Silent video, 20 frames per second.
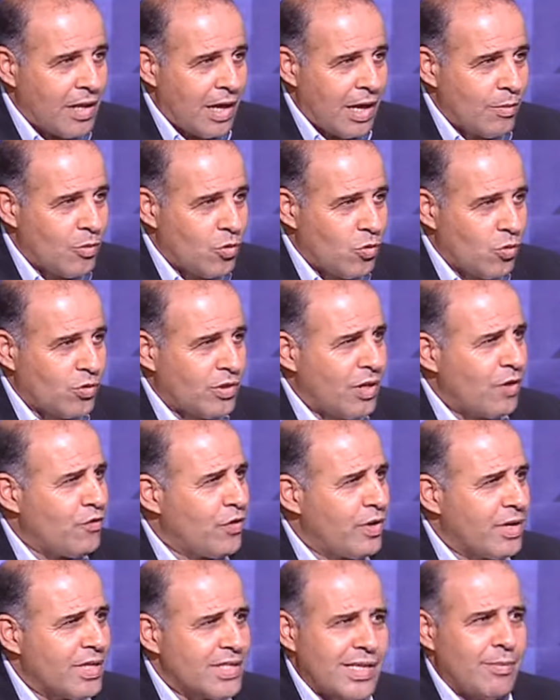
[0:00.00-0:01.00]
آمنوا تنفي
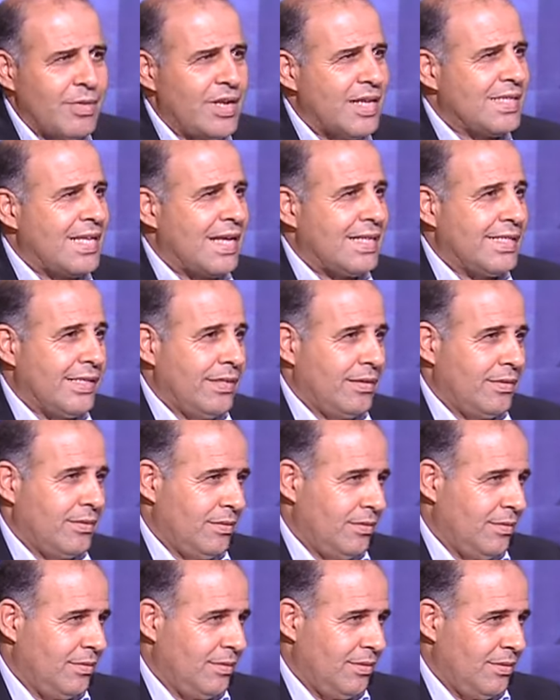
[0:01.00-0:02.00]
النسخة من أساسه
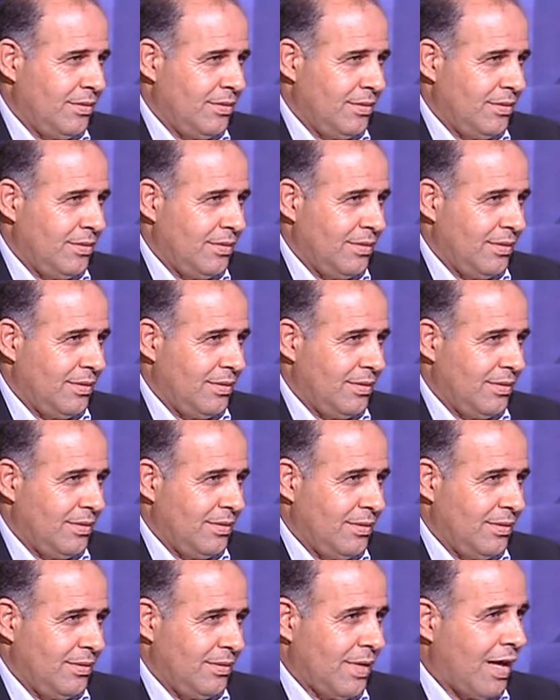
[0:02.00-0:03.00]

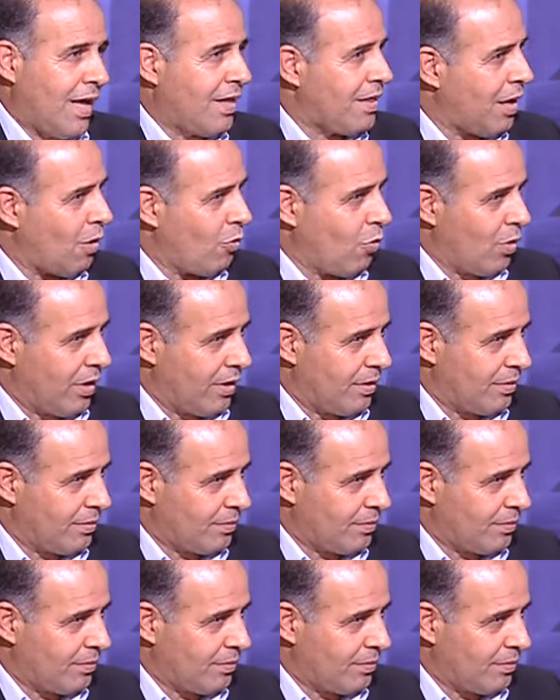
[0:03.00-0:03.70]
هذا أولا